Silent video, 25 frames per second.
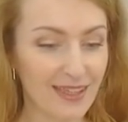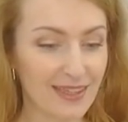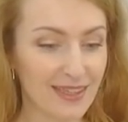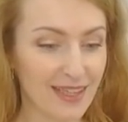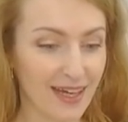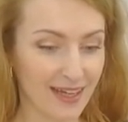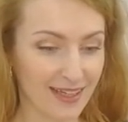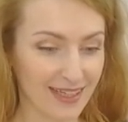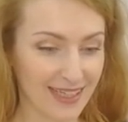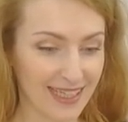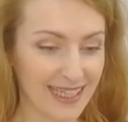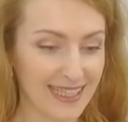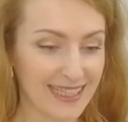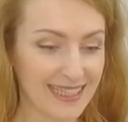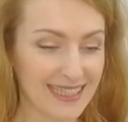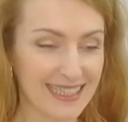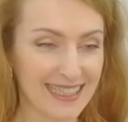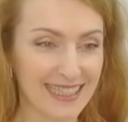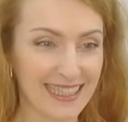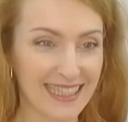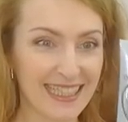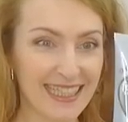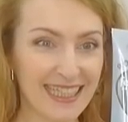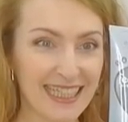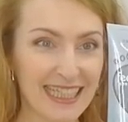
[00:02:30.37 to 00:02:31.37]
так
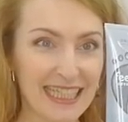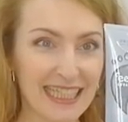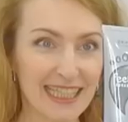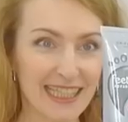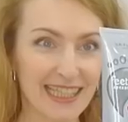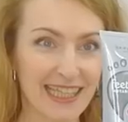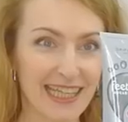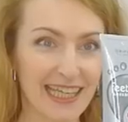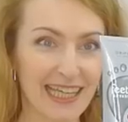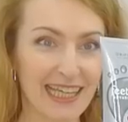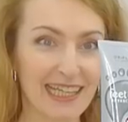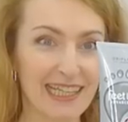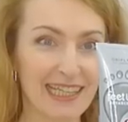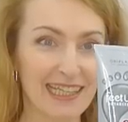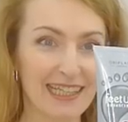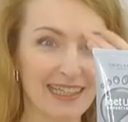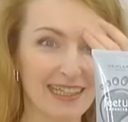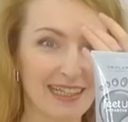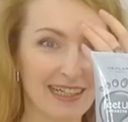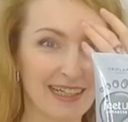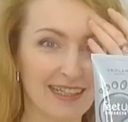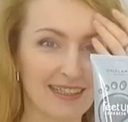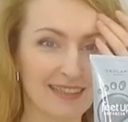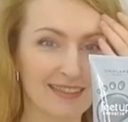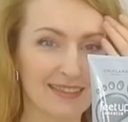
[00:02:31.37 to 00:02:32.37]
это
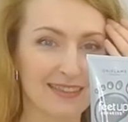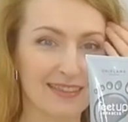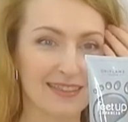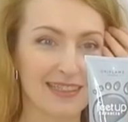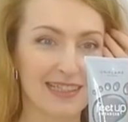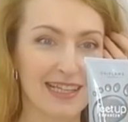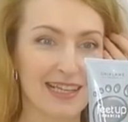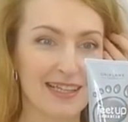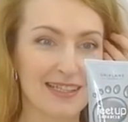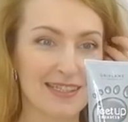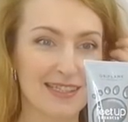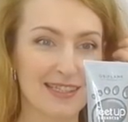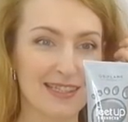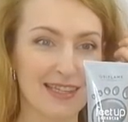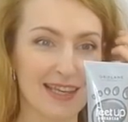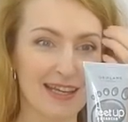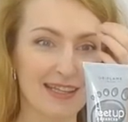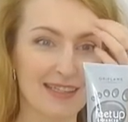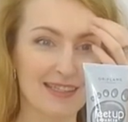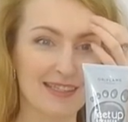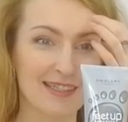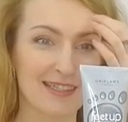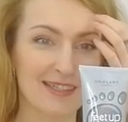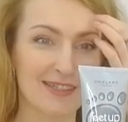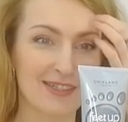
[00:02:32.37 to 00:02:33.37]
гель для
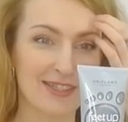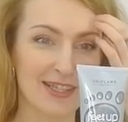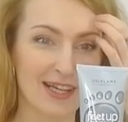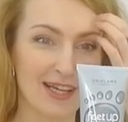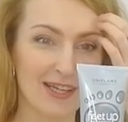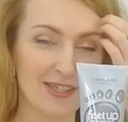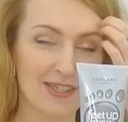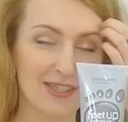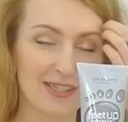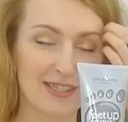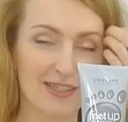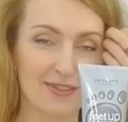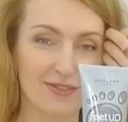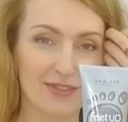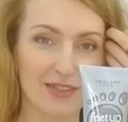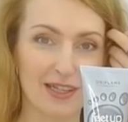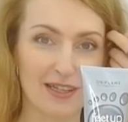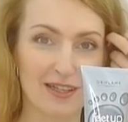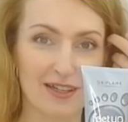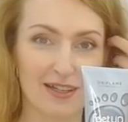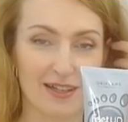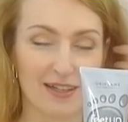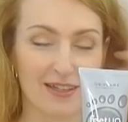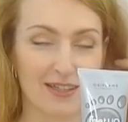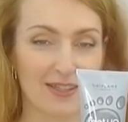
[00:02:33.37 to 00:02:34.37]
снятия тяжести в
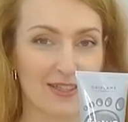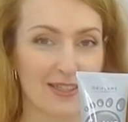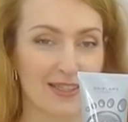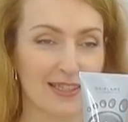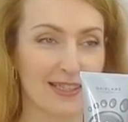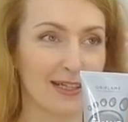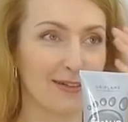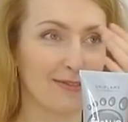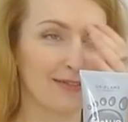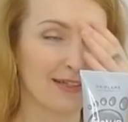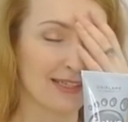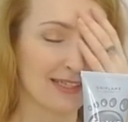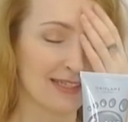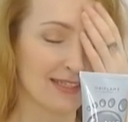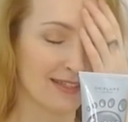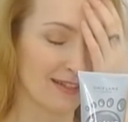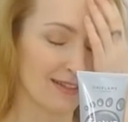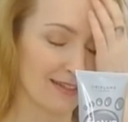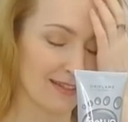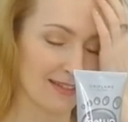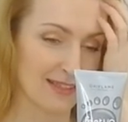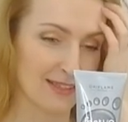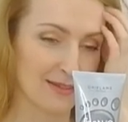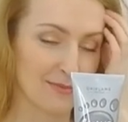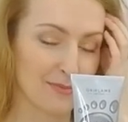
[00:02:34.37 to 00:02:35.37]
ногах слова
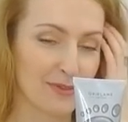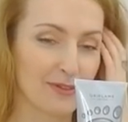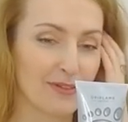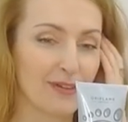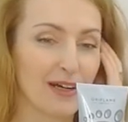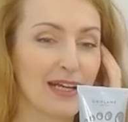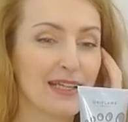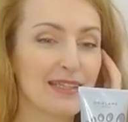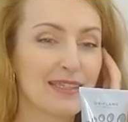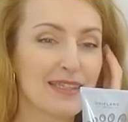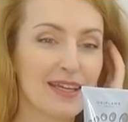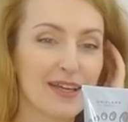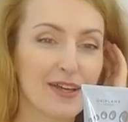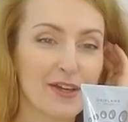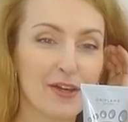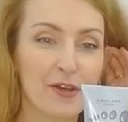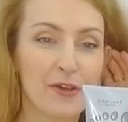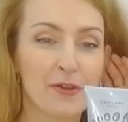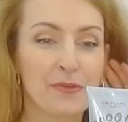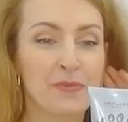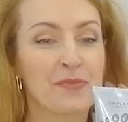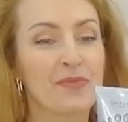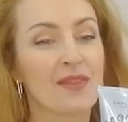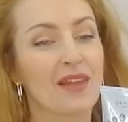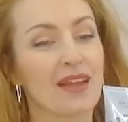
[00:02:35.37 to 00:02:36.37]
стала забывать
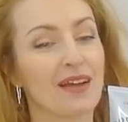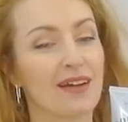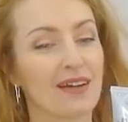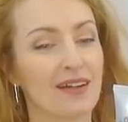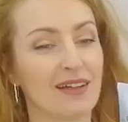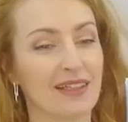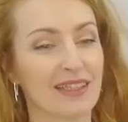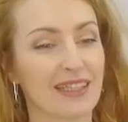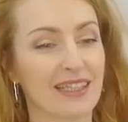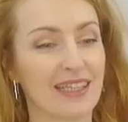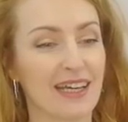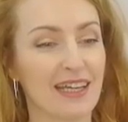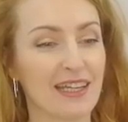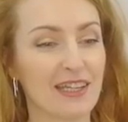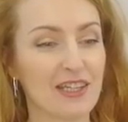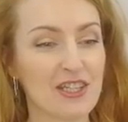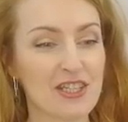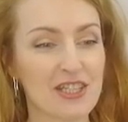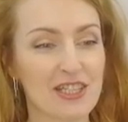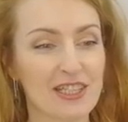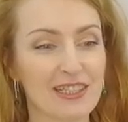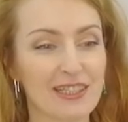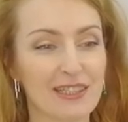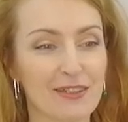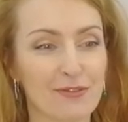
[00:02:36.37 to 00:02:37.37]
а, я
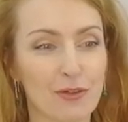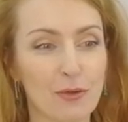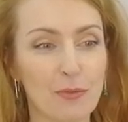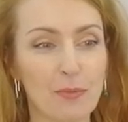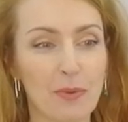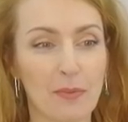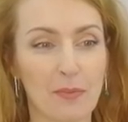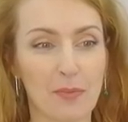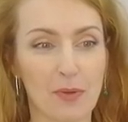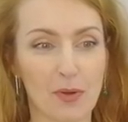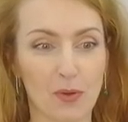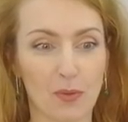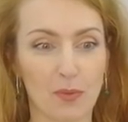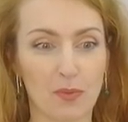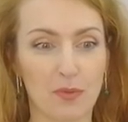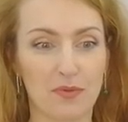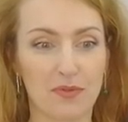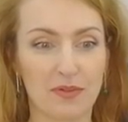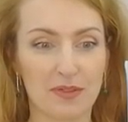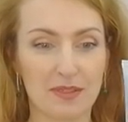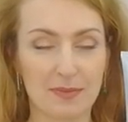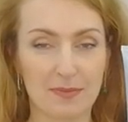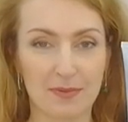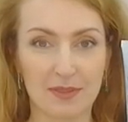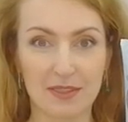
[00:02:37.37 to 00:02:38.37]
решила его
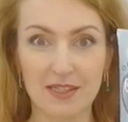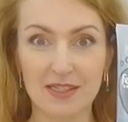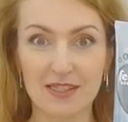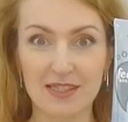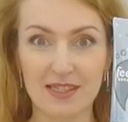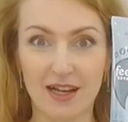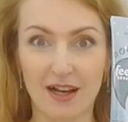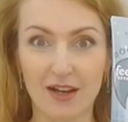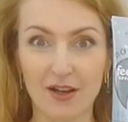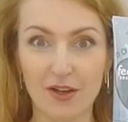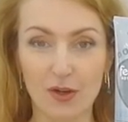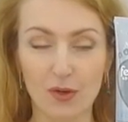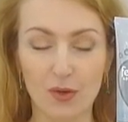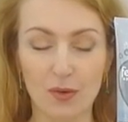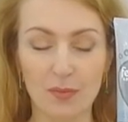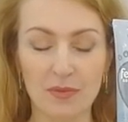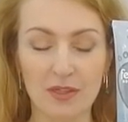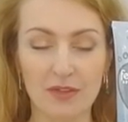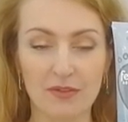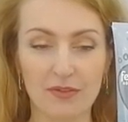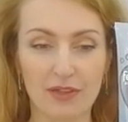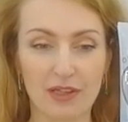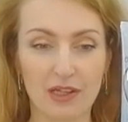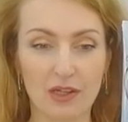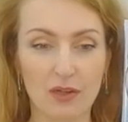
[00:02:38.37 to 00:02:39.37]
попробовать смотрите
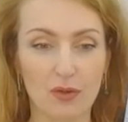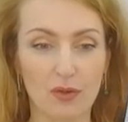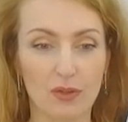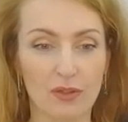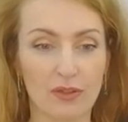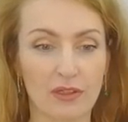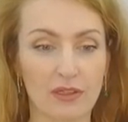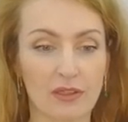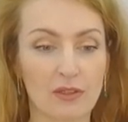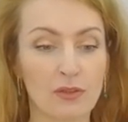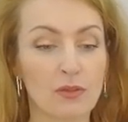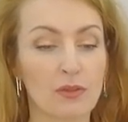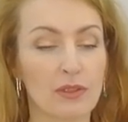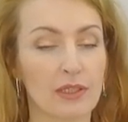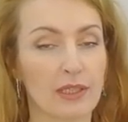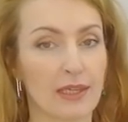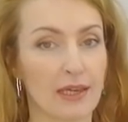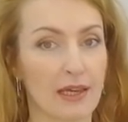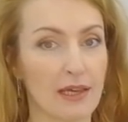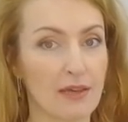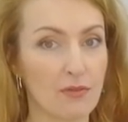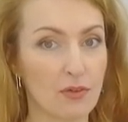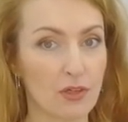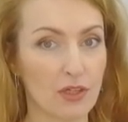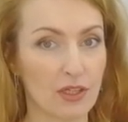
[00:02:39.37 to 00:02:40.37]
огромный флакон ну
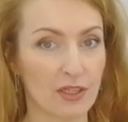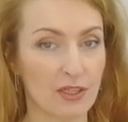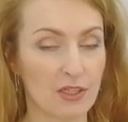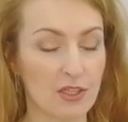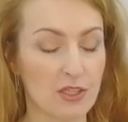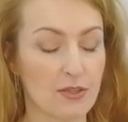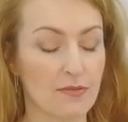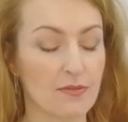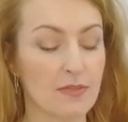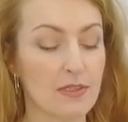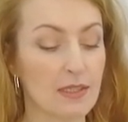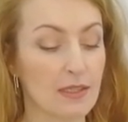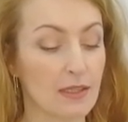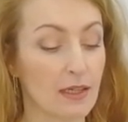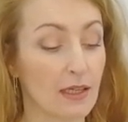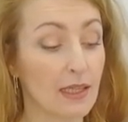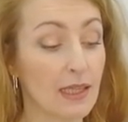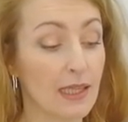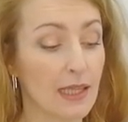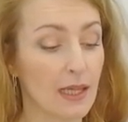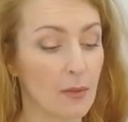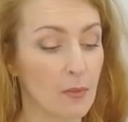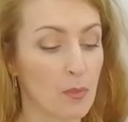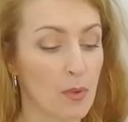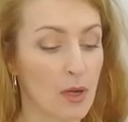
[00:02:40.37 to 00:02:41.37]
я его конечно взяла
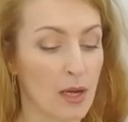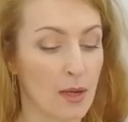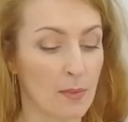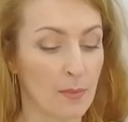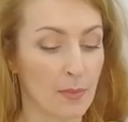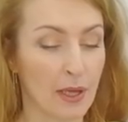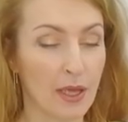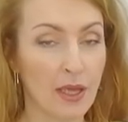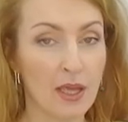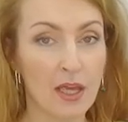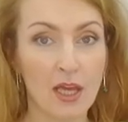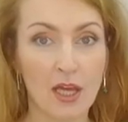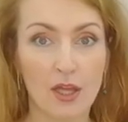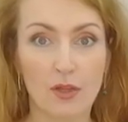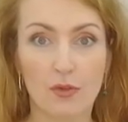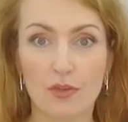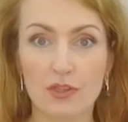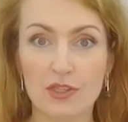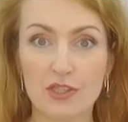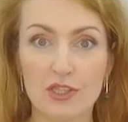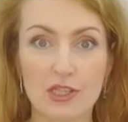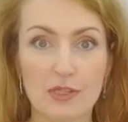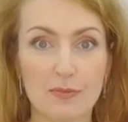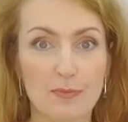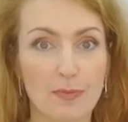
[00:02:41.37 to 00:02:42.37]
для мамы но
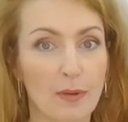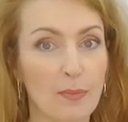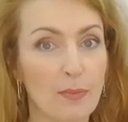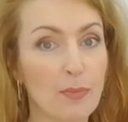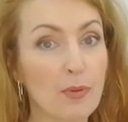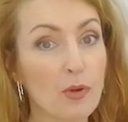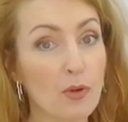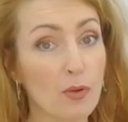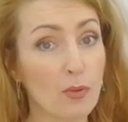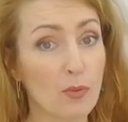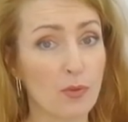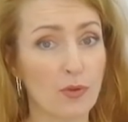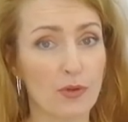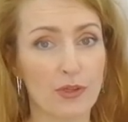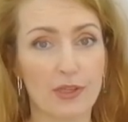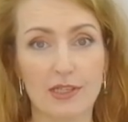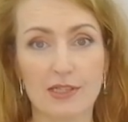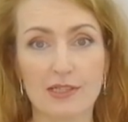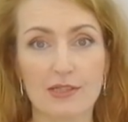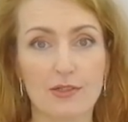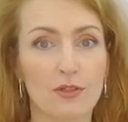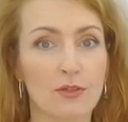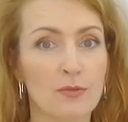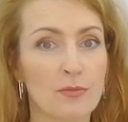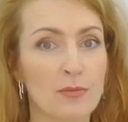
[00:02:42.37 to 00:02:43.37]
я сейчас попробую
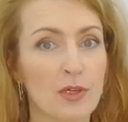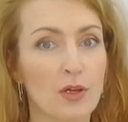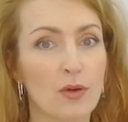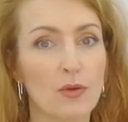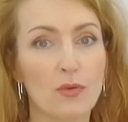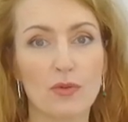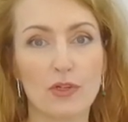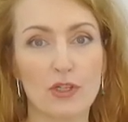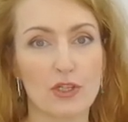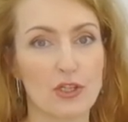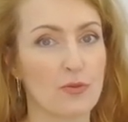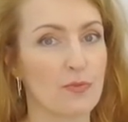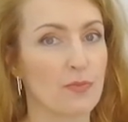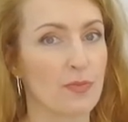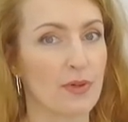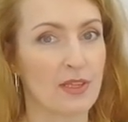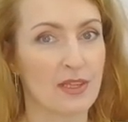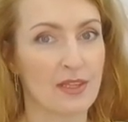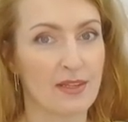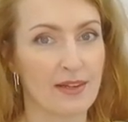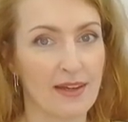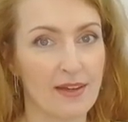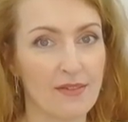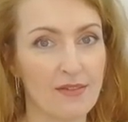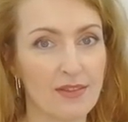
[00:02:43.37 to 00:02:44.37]
если он мне очень
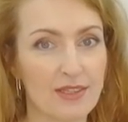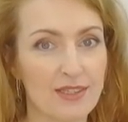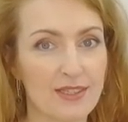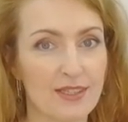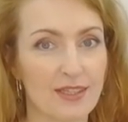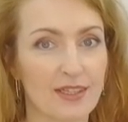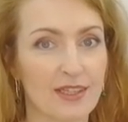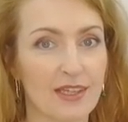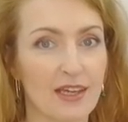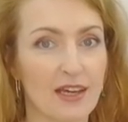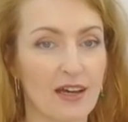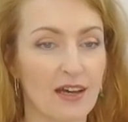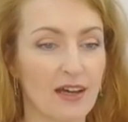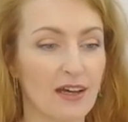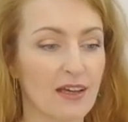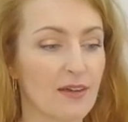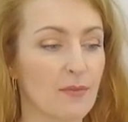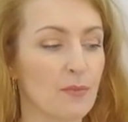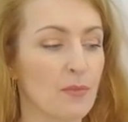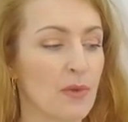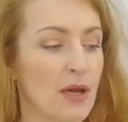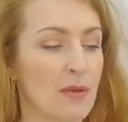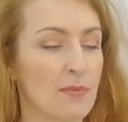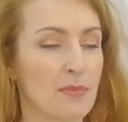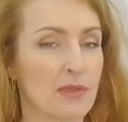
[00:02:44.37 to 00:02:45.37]
понравится я
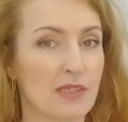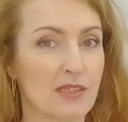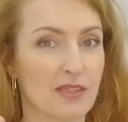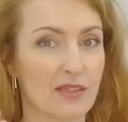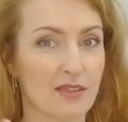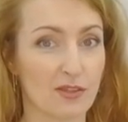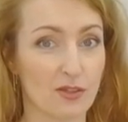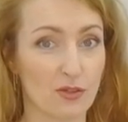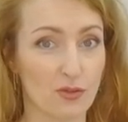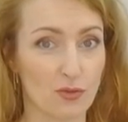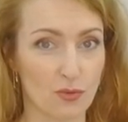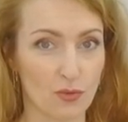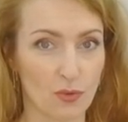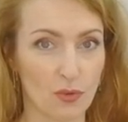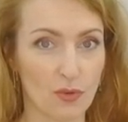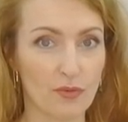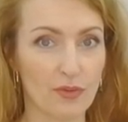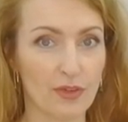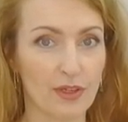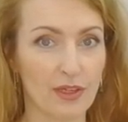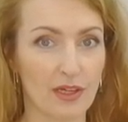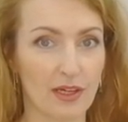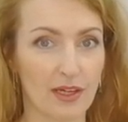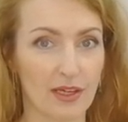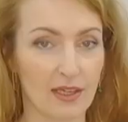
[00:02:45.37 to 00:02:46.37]
маме закажу
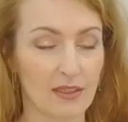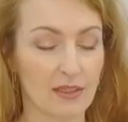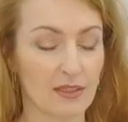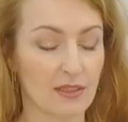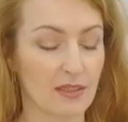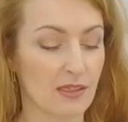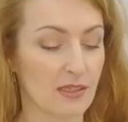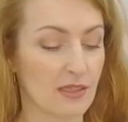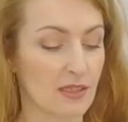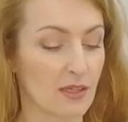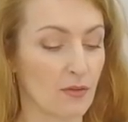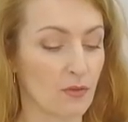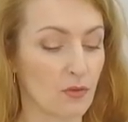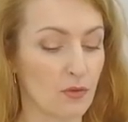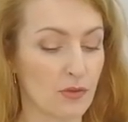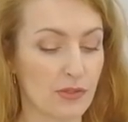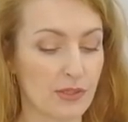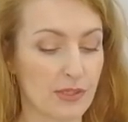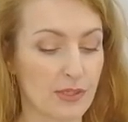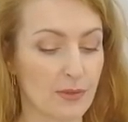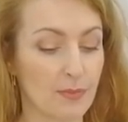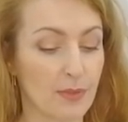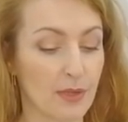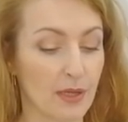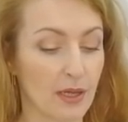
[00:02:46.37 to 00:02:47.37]
новый а этот оставлю
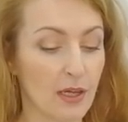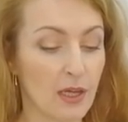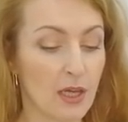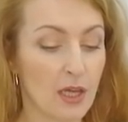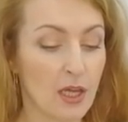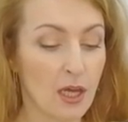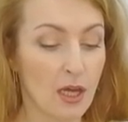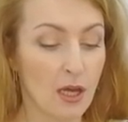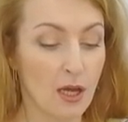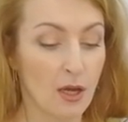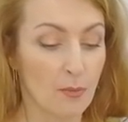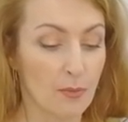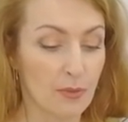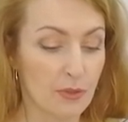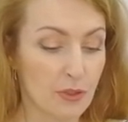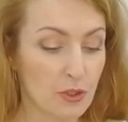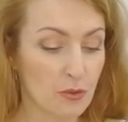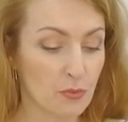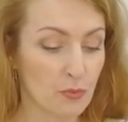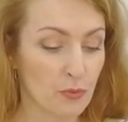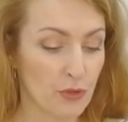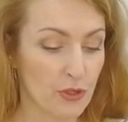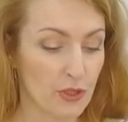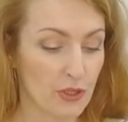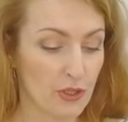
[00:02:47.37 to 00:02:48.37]
себе
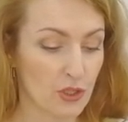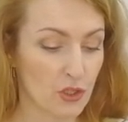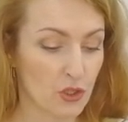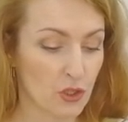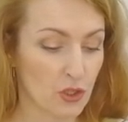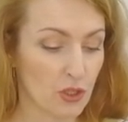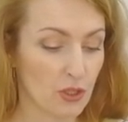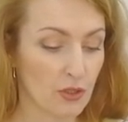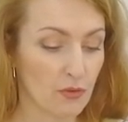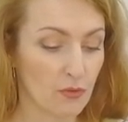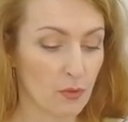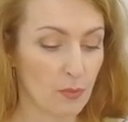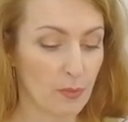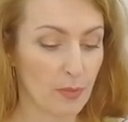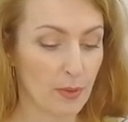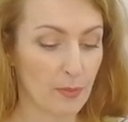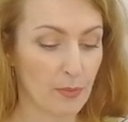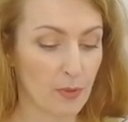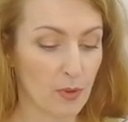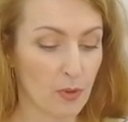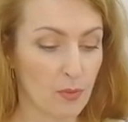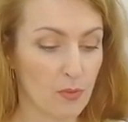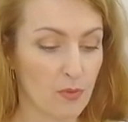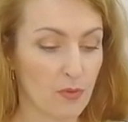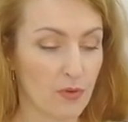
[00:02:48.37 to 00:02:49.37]
почему я решила его
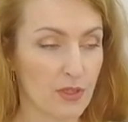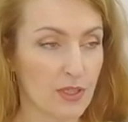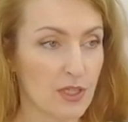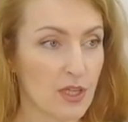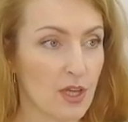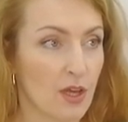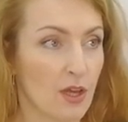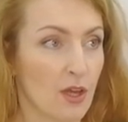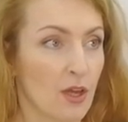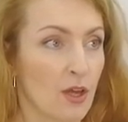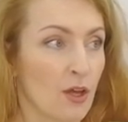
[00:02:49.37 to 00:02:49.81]
попробовать